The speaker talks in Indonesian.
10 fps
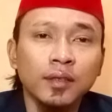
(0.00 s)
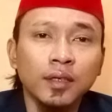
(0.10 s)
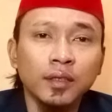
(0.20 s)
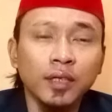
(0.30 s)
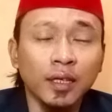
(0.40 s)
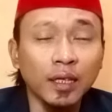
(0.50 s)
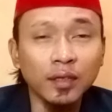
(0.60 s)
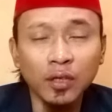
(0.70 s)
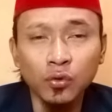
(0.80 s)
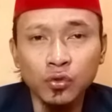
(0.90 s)
yang
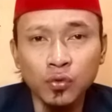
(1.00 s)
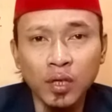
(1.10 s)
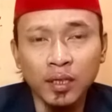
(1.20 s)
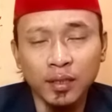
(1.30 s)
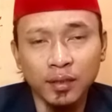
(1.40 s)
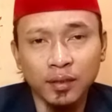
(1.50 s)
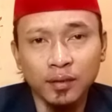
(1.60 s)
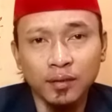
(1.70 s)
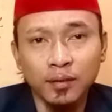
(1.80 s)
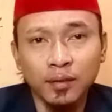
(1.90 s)
kita tujukan ke
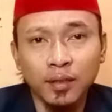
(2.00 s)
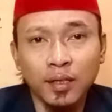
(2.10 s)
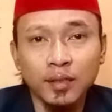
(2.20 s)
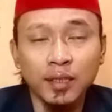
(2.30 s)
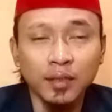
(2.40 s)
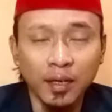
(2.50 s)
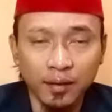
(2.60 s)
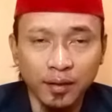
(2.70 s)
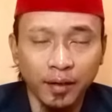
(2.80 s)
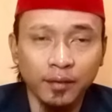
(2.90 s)
si
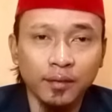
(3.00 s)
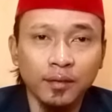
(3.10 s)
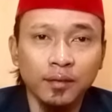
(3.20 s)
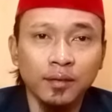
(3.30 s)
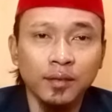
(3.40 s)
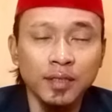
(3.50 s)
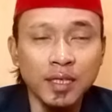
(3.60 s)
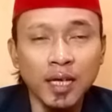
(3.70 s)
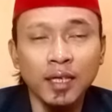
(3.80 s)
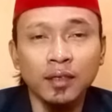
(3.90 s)
target,
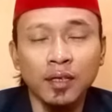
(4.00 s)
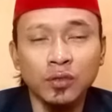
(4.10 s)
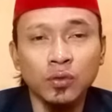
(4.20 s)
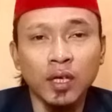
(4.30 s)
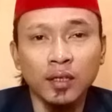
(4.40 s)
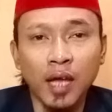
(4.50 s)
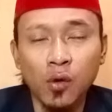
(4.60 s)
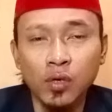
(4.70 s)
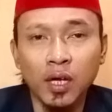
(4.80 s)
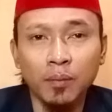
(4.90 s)
jika kita sudah
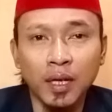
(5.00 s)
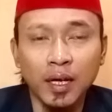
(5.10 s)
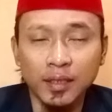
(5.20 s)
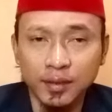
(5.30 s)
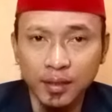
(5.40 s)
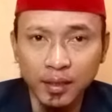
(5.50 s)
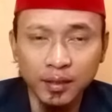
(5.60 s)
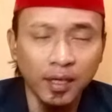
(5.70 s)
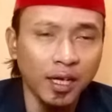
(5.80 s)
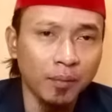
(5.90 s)
tahu nama asli
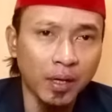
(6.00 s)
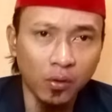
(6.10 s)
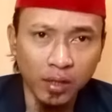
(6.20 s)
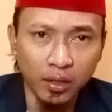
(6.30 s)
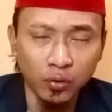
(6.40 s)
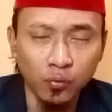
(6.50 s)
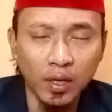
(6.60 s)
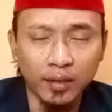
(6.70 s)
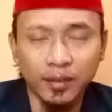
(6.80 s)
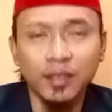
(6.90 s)
dan nama orang
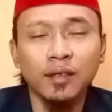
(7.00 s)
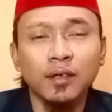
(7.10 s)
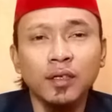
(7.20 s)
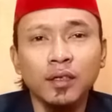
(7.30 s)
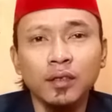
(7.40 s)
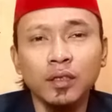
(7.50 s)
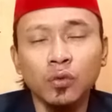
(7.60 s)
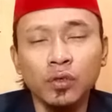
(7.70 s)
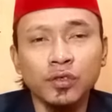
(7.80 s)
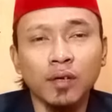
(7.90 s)
tuanya,
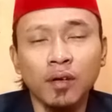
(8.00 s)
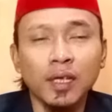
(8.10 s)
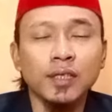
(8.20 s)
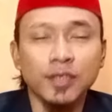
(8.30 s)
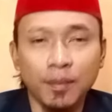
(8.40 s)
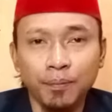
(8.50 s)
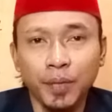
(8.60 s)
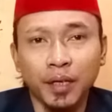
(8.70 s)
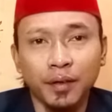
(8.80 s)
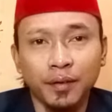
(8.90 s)
itu insya Allah akan
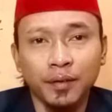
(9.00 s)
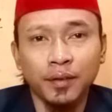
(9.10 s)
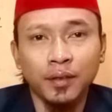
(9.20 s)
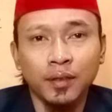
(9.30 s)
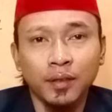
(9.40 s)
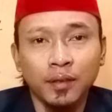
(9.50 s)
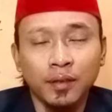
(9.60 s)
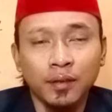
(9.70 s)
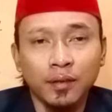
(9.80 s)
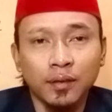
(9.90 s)
sampai.
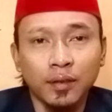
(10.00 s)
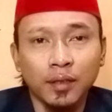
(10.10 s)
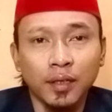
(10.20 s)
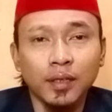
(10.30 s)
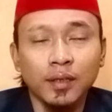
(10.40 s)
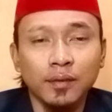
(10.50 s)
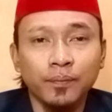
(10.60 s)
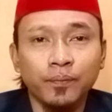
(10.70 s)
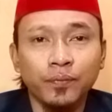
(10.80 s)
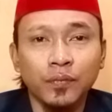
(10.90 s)
Ya.
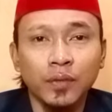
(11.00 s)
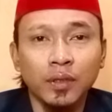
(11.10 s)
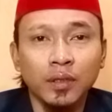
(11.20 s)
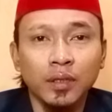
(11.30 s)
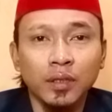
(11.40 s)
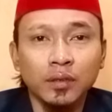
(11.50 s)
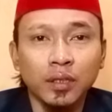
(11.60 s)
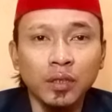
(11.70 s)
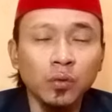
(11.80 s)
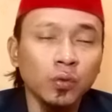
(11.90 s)

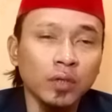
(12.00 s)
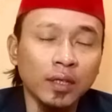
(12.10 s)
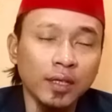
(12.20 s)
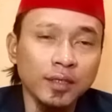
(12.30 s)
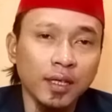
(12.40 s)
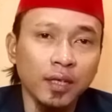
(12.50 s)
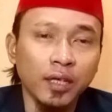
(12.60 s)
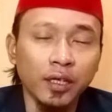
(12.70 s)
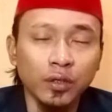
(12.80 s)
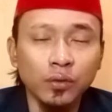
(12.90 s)
Jadi untuk tata
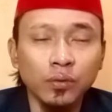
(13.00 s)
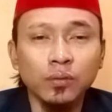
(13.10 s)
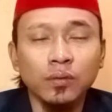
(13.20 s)
caranya itu